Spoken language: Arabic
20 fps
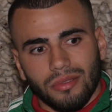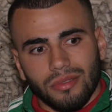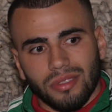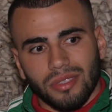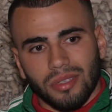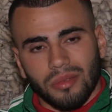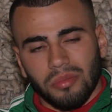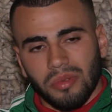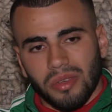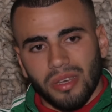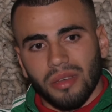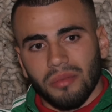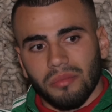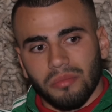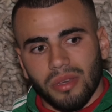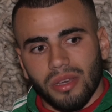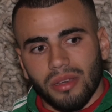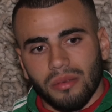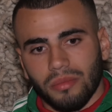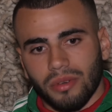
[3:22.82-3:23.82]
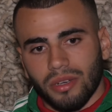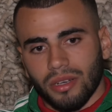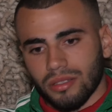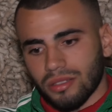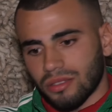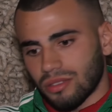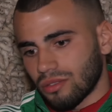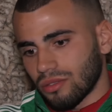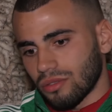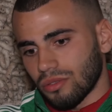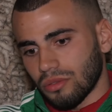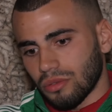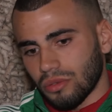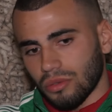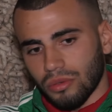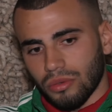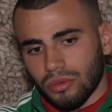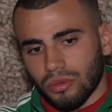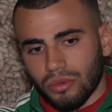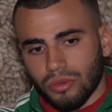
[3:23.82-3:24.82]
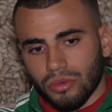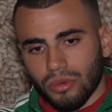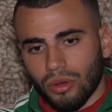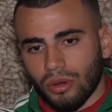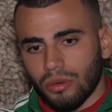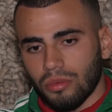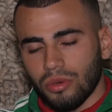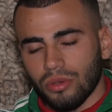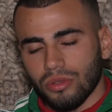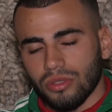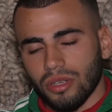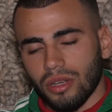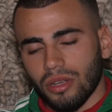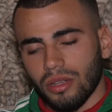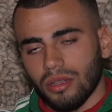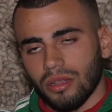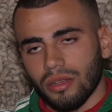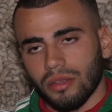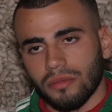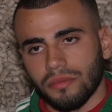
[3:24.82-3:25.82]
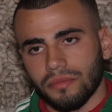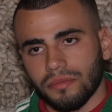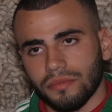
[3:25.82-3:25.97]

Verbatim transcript: سي بيان بيان ماتش ونغلبوا ان شاء الله